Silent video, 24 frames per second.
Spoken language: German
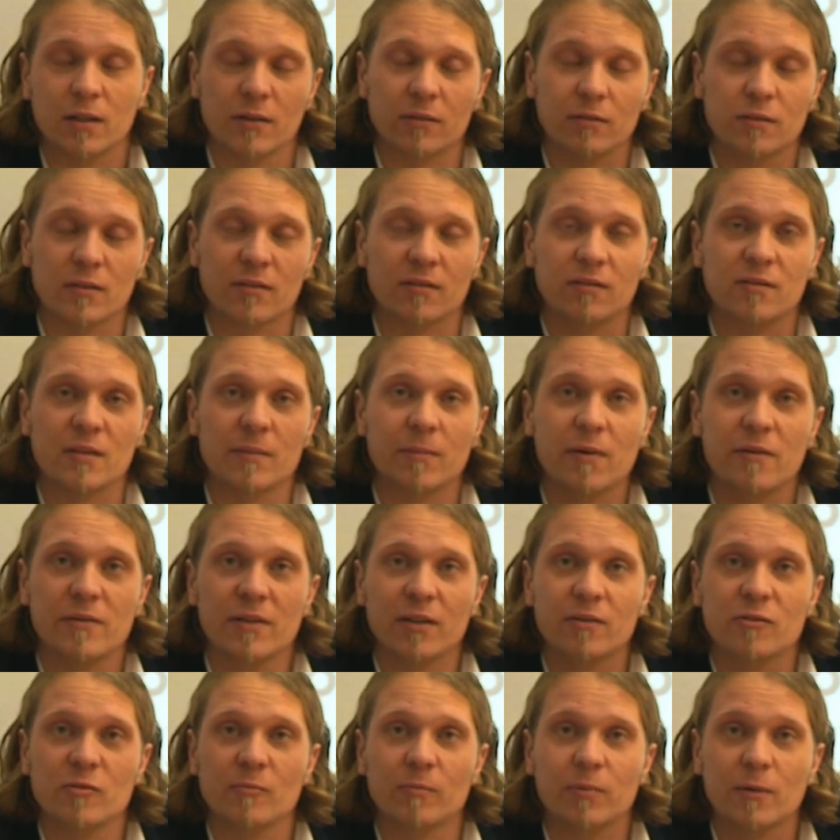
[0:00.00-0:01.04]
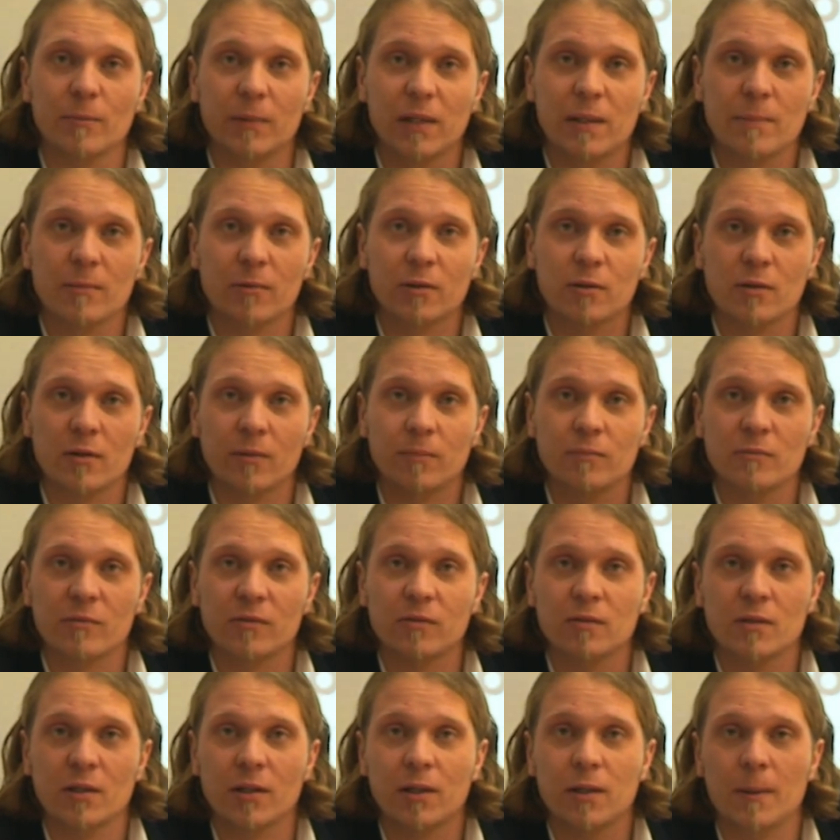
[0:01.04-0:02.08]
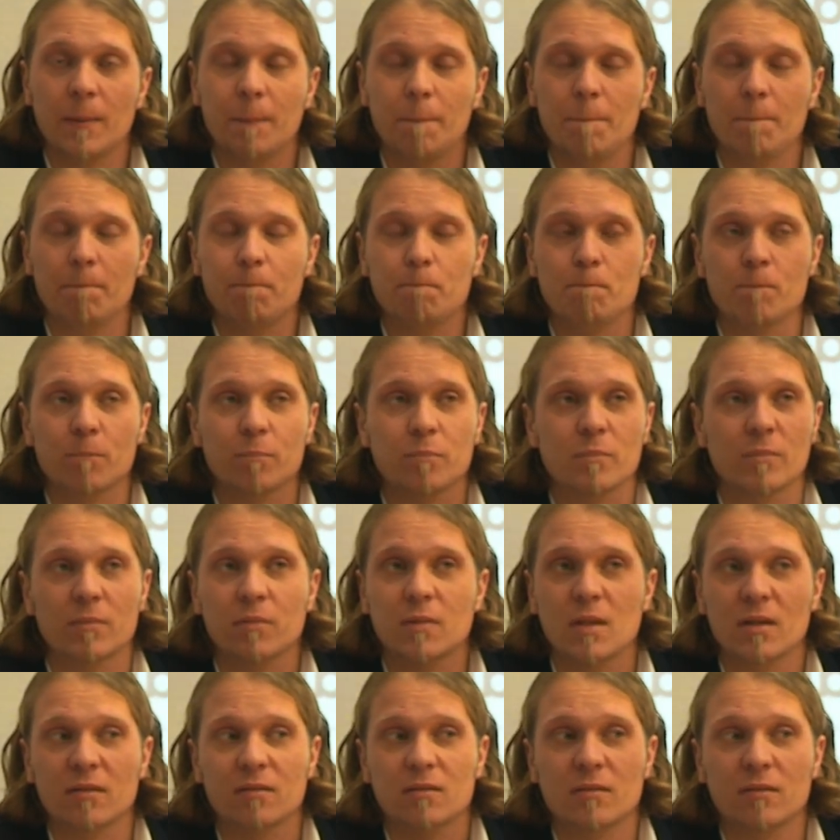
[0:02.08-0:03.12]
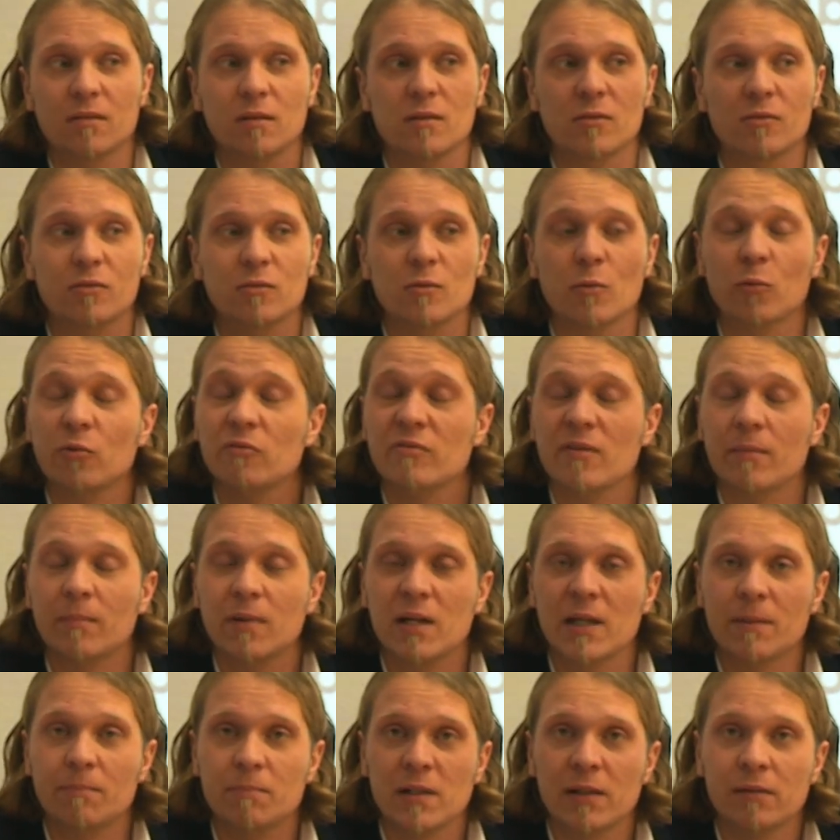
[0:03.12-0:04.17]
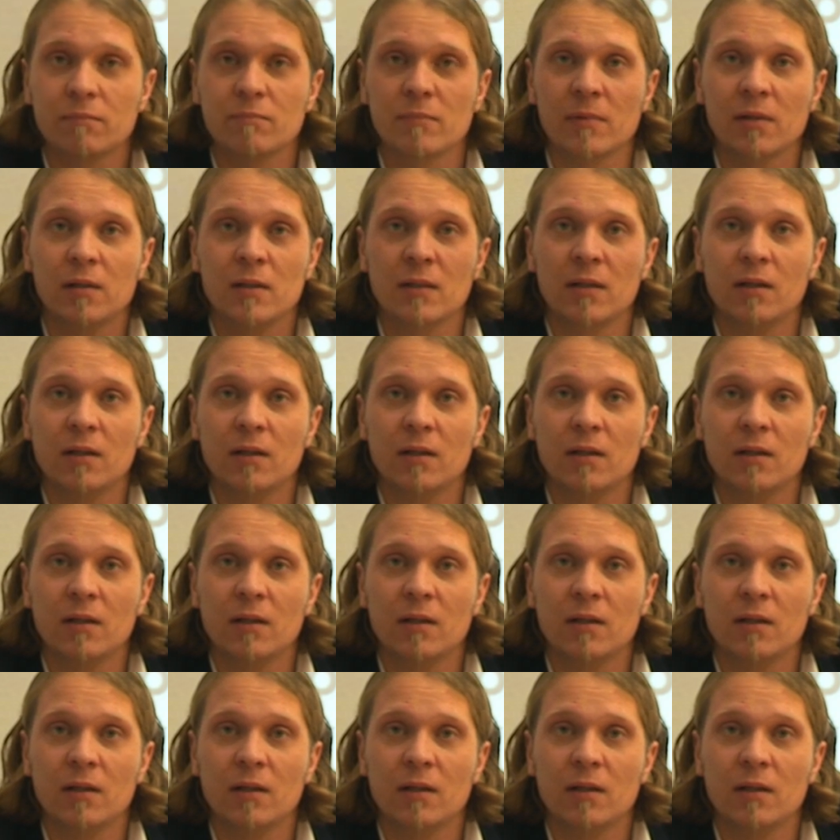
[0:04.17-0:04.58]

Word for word: Also dass es immer wieder zu Problemen kommt, ähm, das ist unvermeidbar.